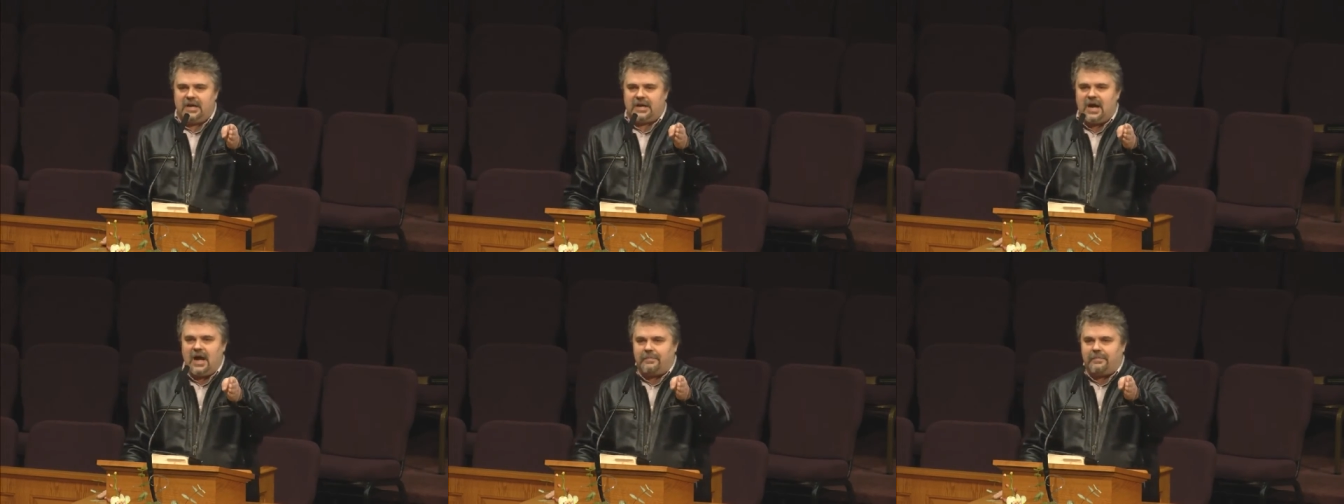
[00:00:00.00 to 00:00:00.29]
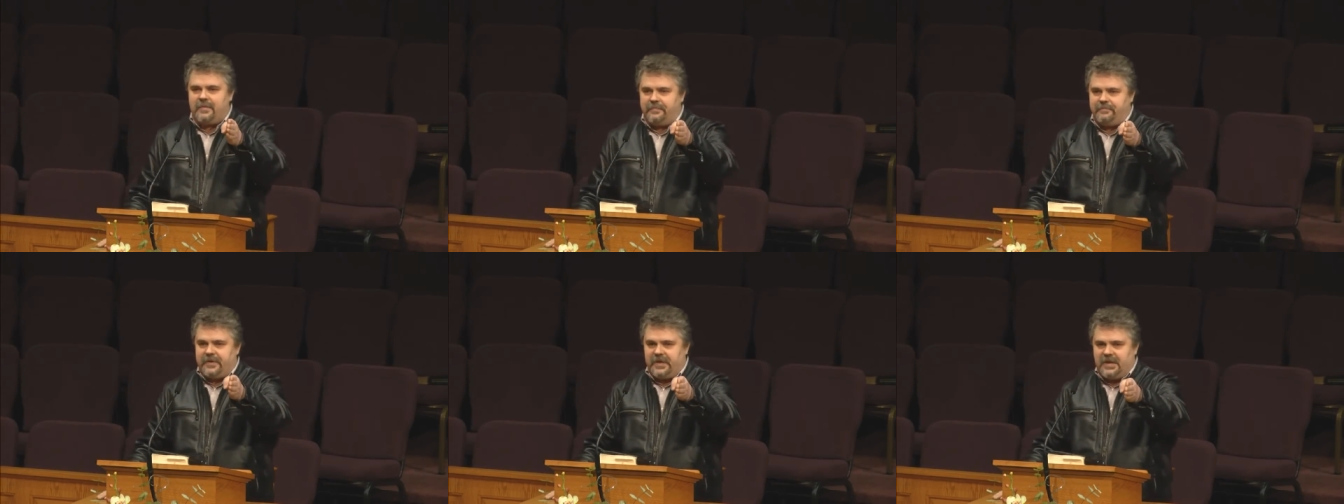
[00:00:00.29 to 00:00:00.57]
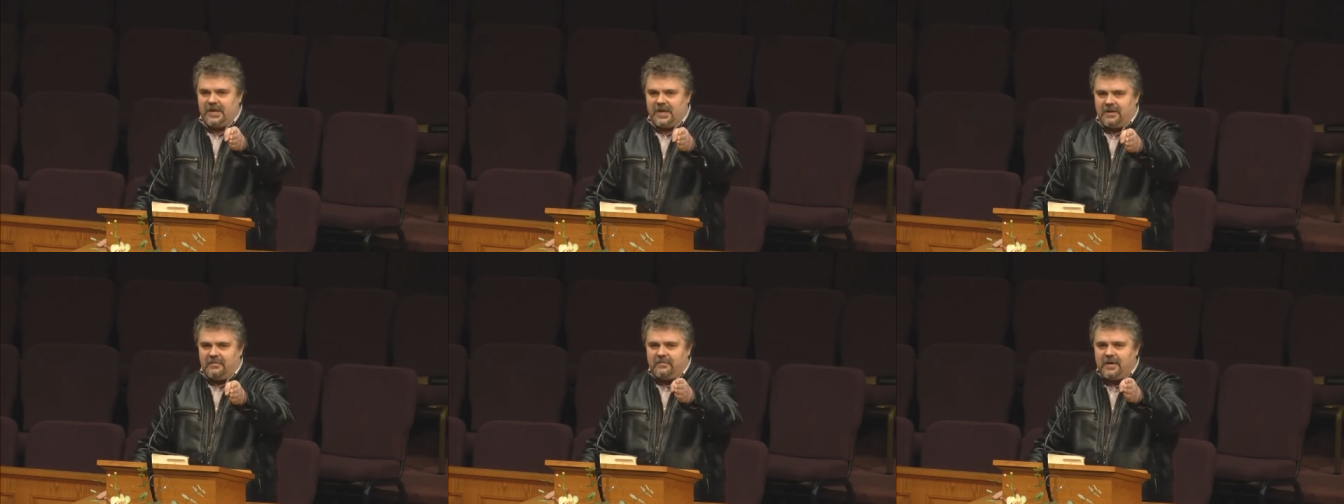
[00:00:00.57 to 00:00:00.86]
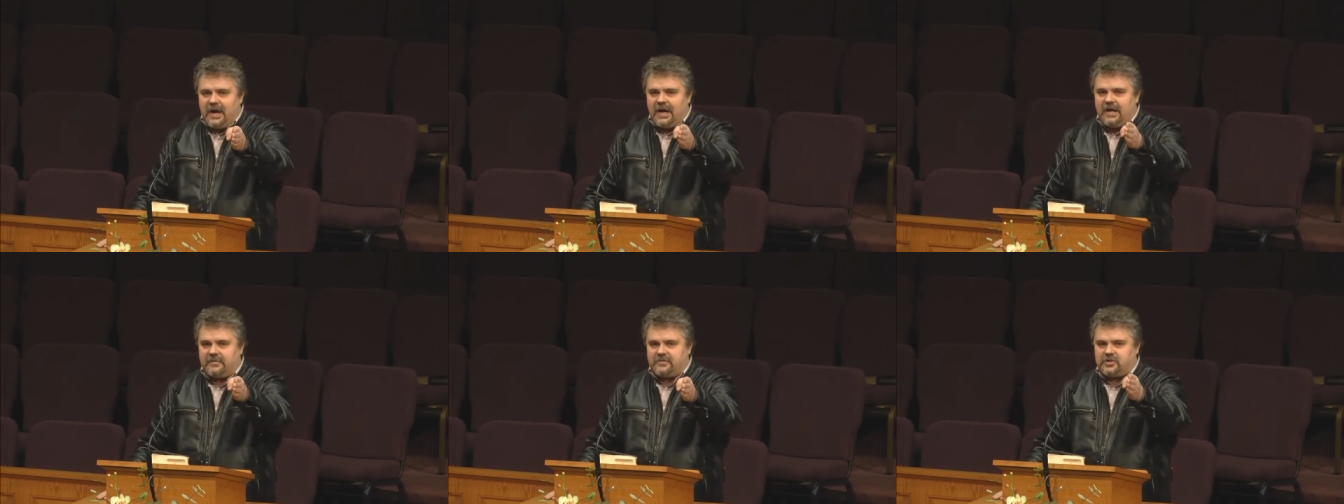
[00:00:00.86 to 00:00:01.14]
как бы
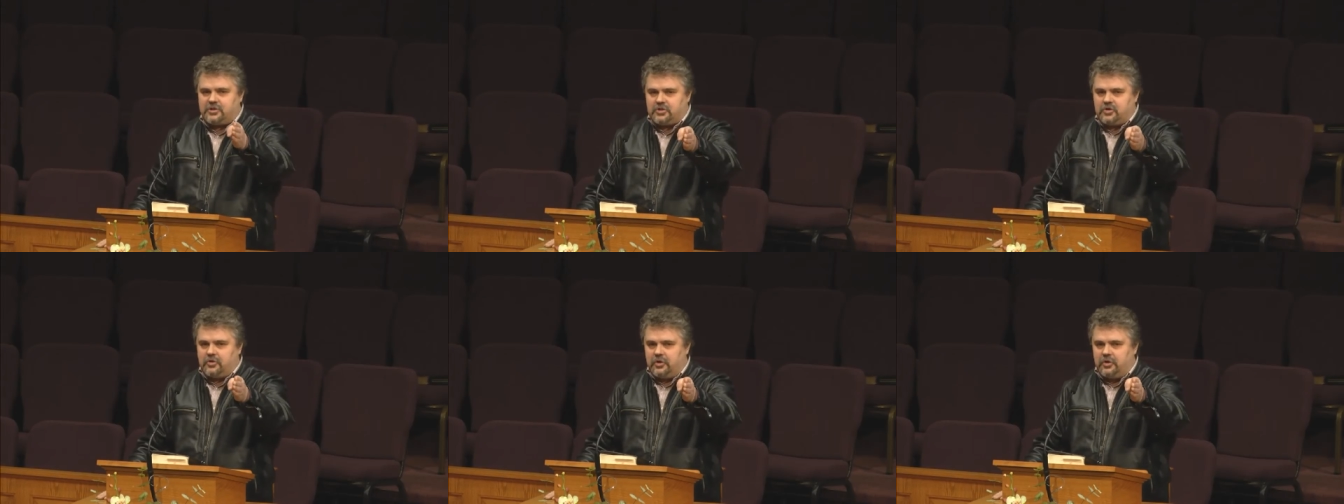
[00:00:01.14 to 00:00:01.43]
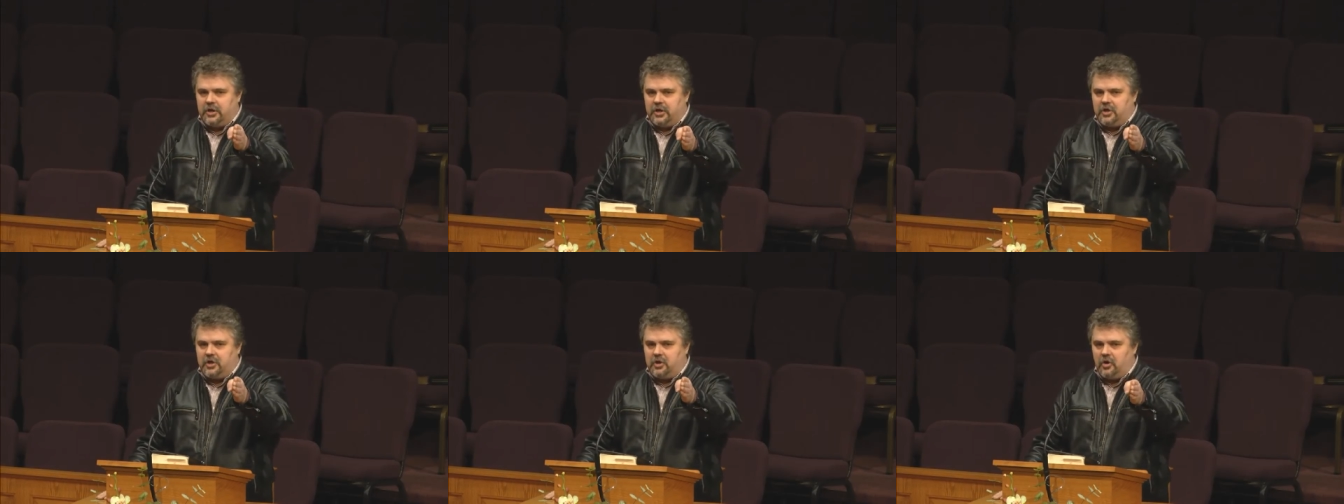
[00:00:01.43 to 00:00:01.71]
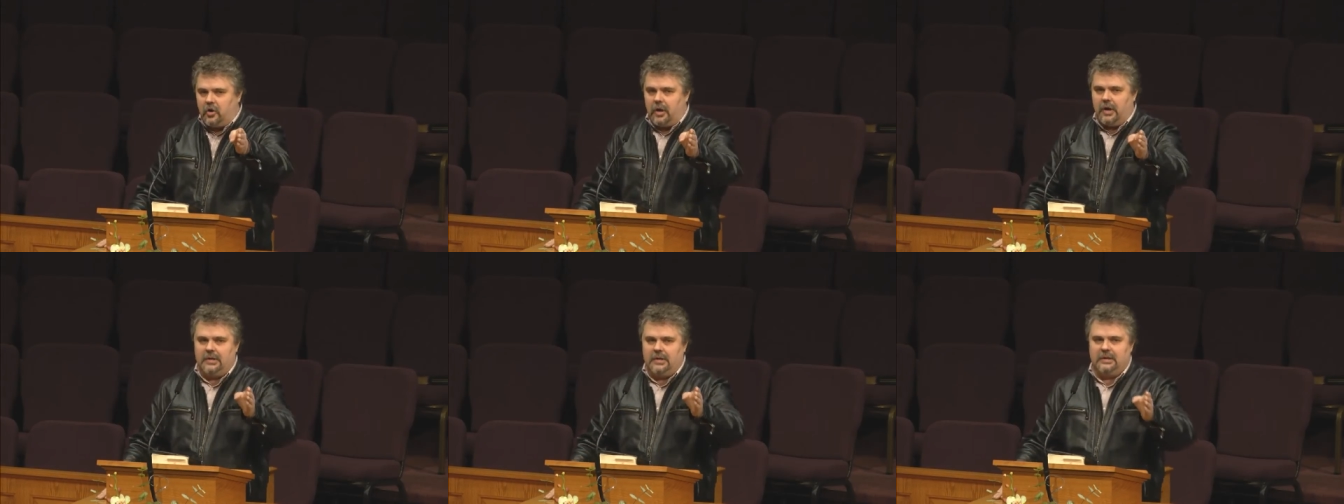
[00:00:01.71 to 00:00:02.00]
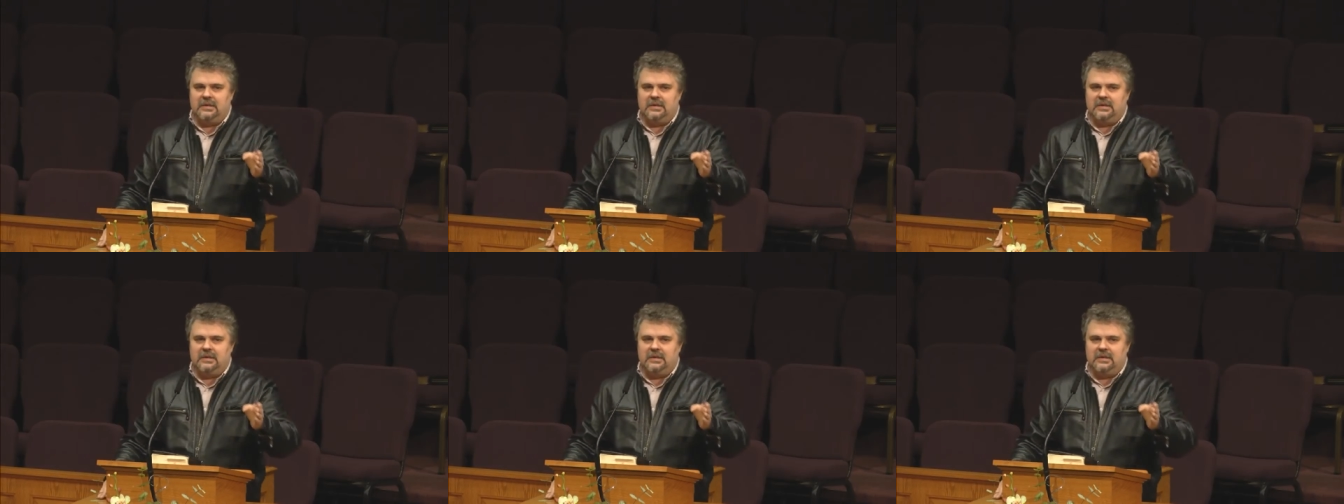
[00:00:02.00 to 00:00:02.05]
перерывает всю ее,